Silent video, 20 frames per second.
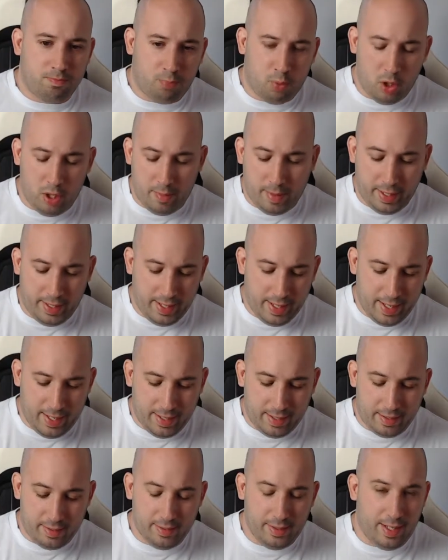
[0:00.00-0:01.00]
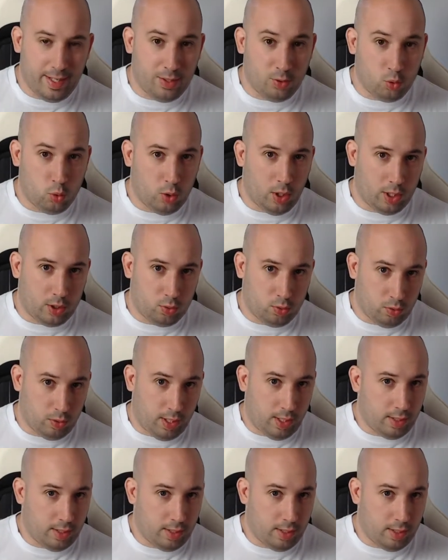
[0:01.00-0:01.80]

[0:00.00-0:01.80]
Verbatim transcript: puede variar en tu lectura.